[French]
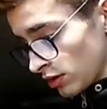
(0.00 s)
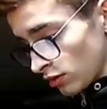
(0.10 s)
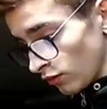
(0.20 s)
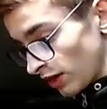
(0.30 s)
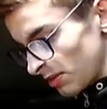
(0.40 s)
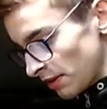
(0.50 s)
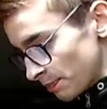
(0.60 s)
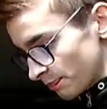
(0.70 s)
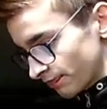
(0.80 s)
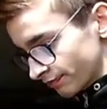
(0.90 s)
On verra bien.
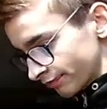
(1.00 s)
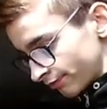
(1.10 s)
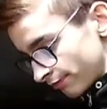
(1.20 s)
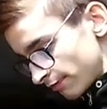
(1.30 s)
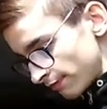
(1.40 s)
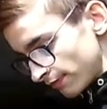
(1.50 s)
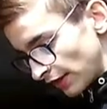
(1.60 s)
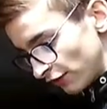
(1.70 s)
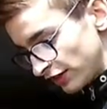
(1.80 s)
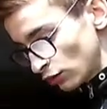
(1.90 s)

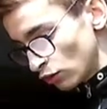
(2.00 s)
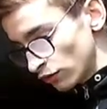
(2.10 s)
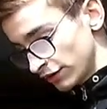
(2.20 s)
Une vidéo,